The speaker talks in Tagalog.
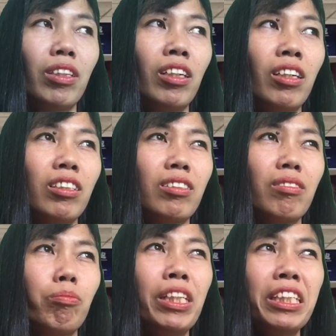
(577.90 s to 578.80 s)
uh,
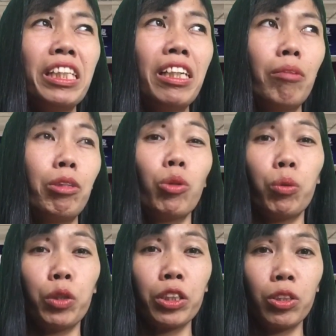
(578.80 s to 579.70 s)
piling nila
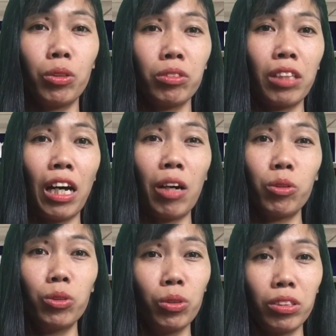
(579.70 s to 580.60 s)
mag-work yung
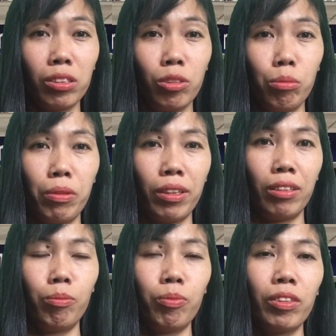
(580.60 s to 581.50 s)
tao doon sa
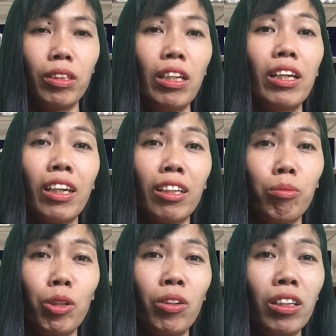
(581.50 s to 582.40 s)
Dubai. Kahit
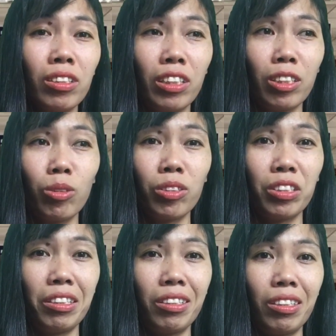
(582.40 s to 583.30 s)
meron kang return
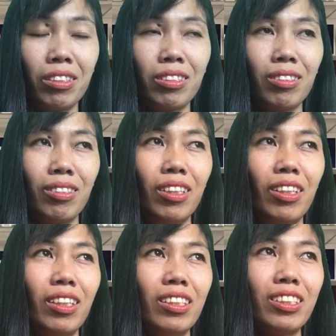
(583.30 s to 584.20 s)
ticket. So,
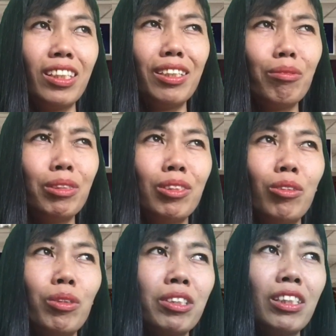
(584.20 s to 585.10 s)
sana naman,
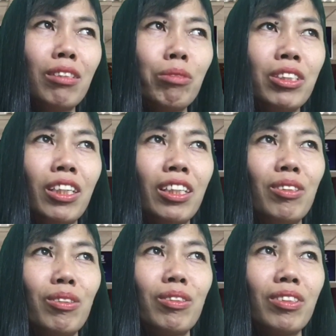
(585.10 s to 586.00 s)
no, huwag sa
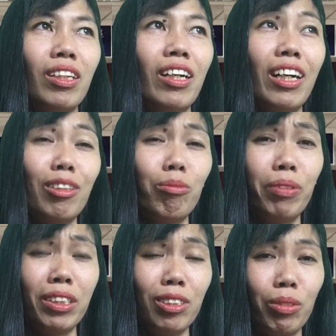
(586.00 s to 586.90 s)
masyadong
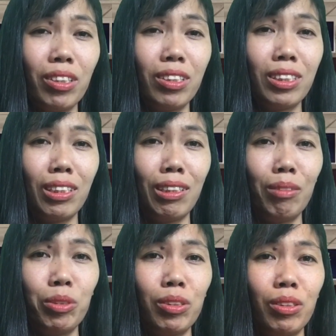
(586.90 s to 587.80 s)
advance
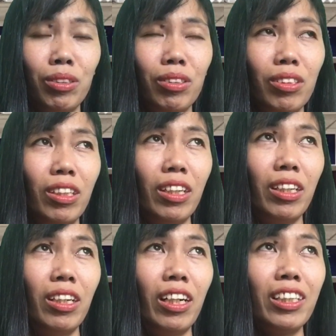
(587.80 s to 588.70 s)
mag-isip. So,
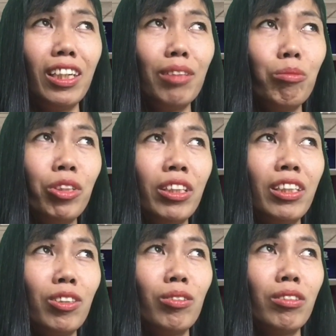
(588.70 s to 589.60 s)
hayaan mo na
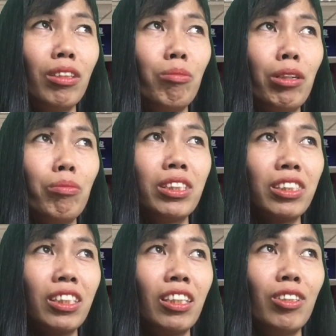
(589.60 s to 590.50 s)
lang yung ibang
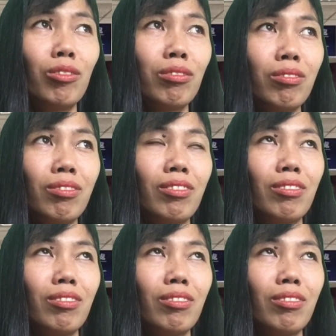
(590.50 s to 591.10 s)
bansa, yung